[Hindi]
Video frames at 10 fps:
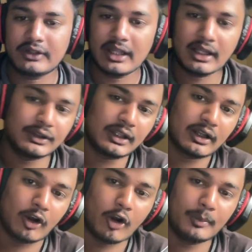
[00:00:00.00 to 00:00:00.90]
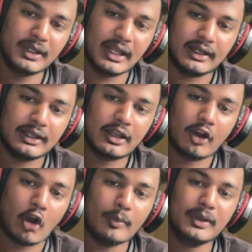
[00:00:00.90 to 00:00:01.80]
इसके अंदर हॉबी है ठीक है
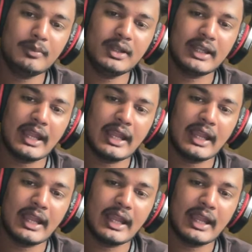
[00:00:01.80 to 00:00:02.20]
हॉबी भी क्या